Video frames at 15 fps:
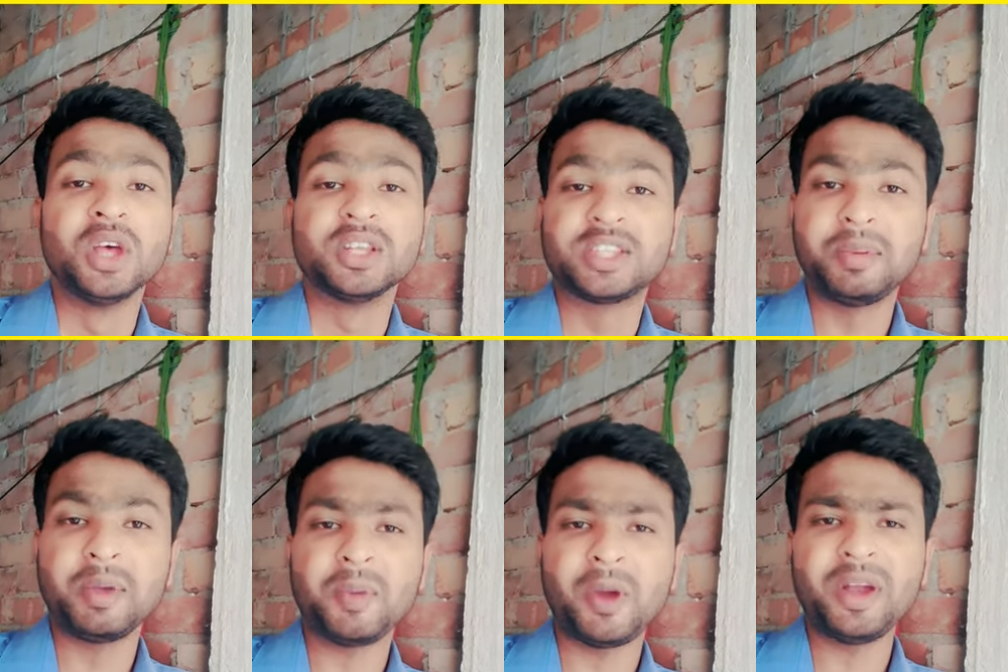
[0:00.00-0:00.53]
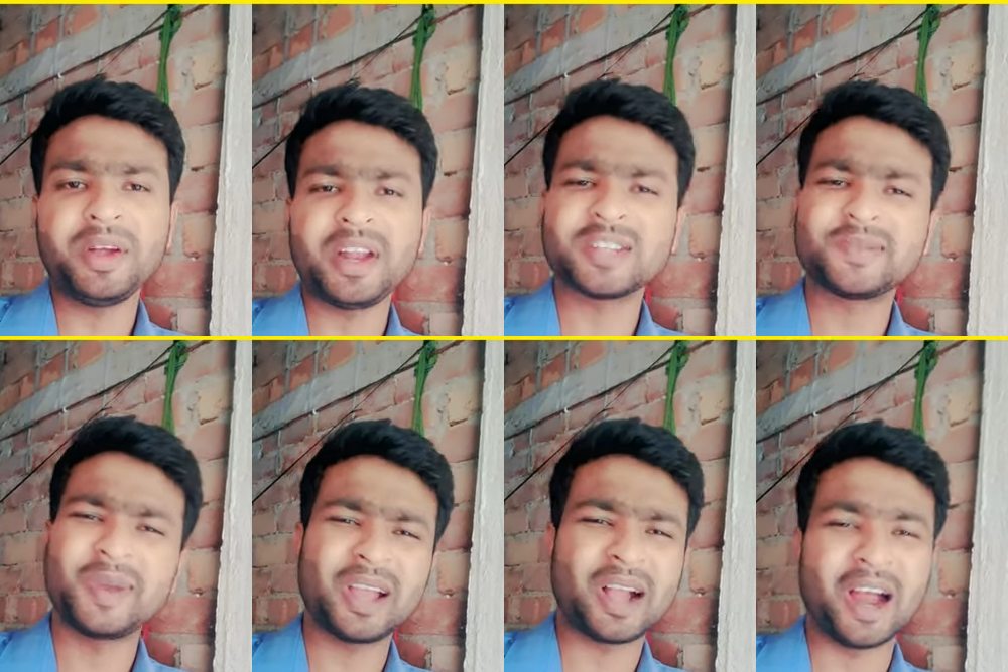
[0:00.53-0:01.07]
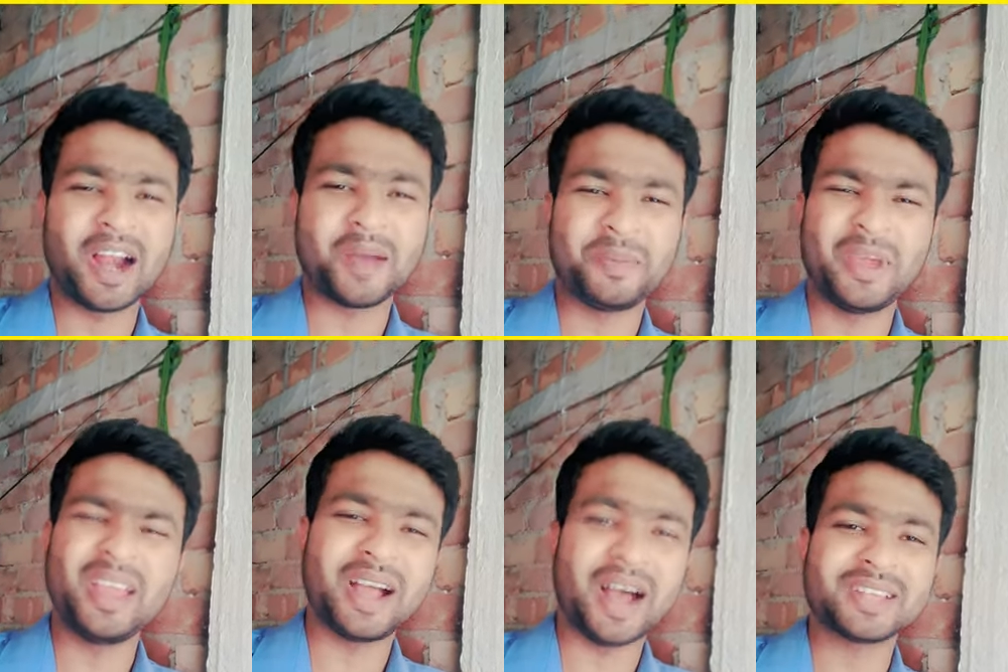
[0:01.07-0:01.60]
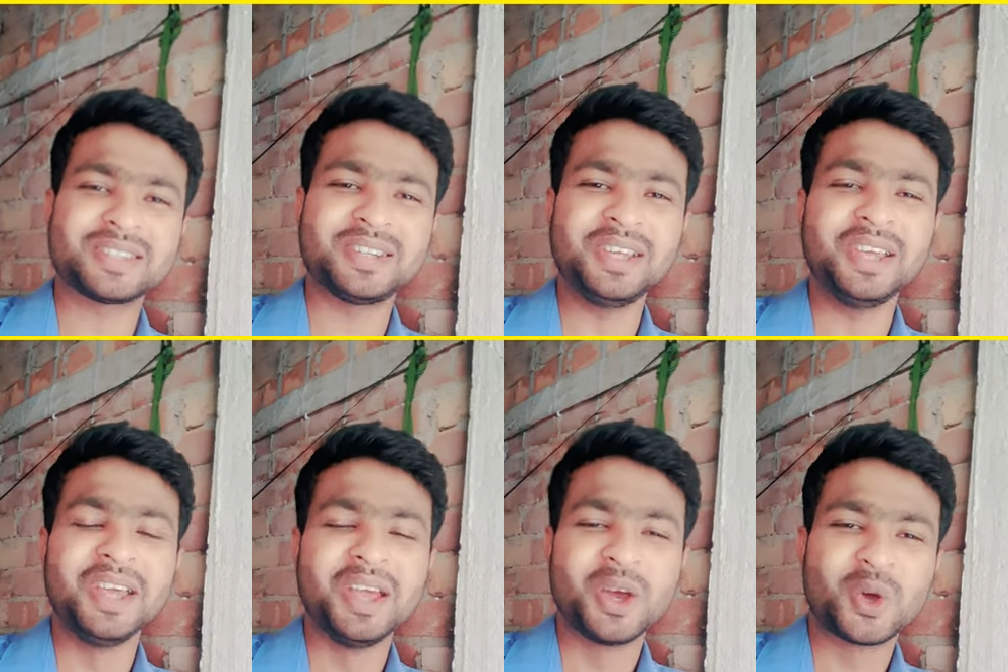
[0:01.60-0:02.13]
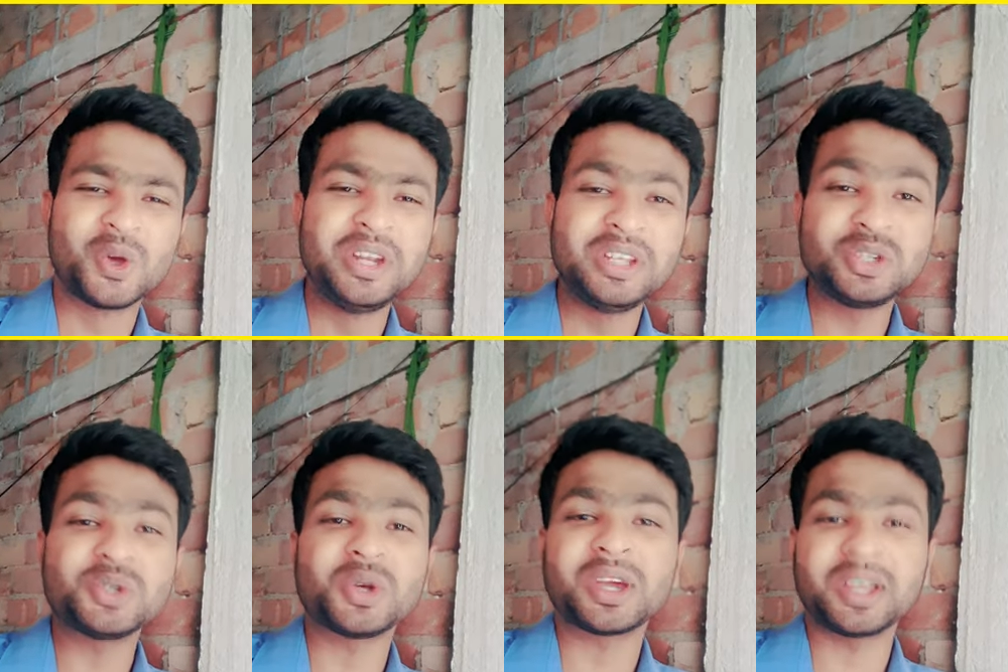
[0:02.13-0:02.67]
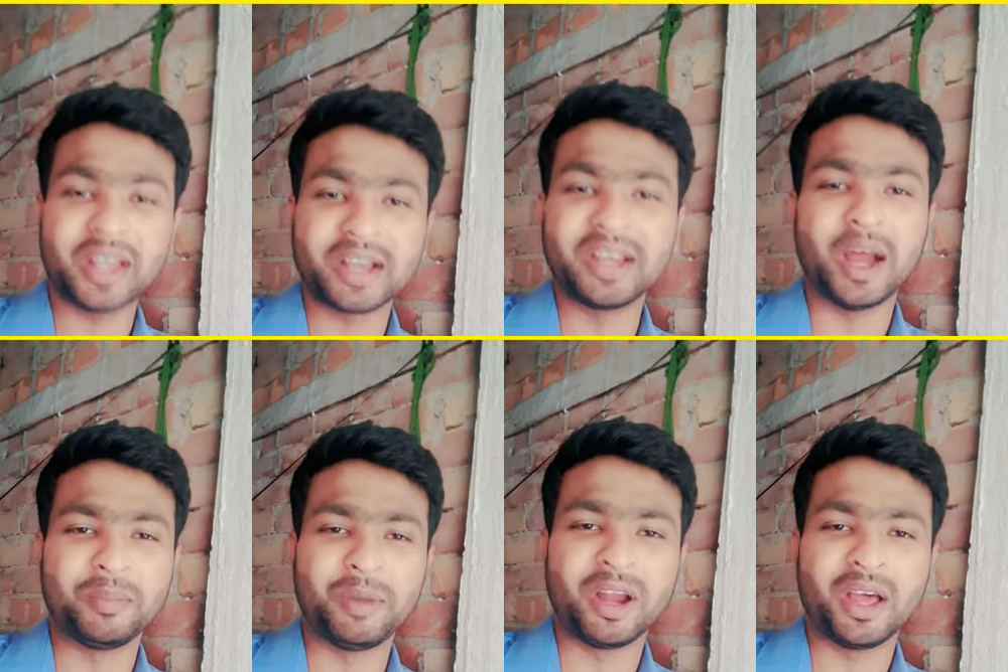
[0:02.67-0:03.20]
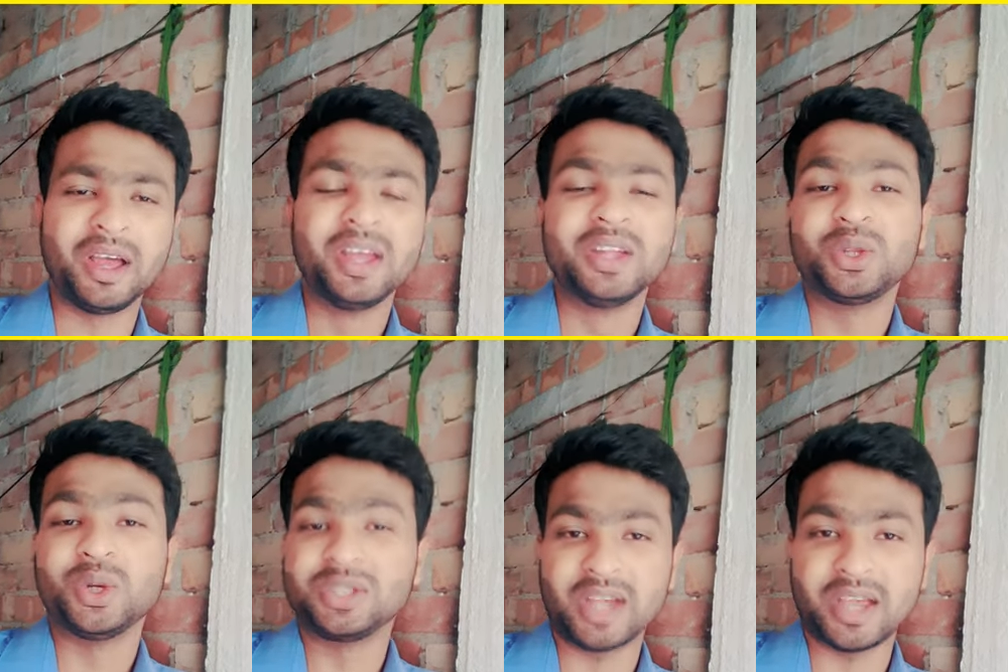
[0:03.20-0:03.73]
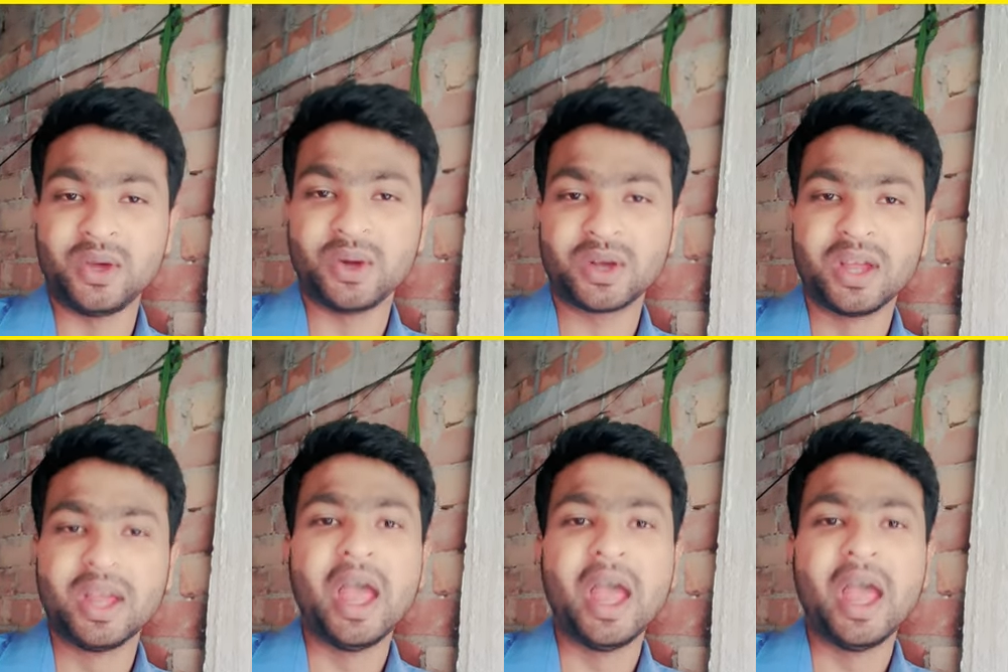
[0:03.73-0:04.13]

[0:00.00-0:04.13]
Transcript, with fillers: সিভিক ভলেন্টিয়ার্স মানে খারাপ এই কাজটি নিচু চোখে দেখেন আপনারা তো যাই হোক